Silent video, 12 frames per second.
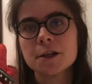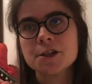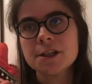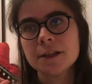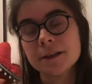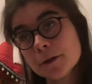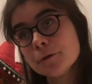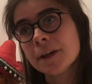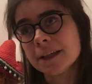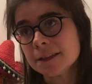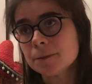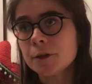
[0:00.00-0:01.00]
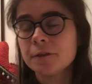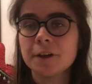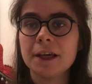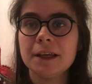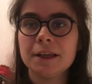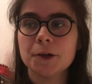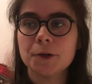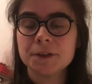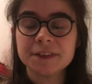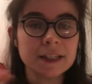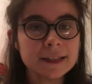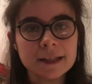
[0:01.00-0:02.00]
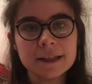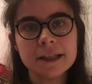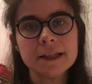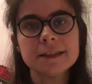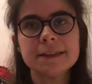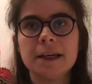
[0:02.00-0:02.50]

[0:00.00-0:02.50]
j'ai découvert Simone Veil cette année,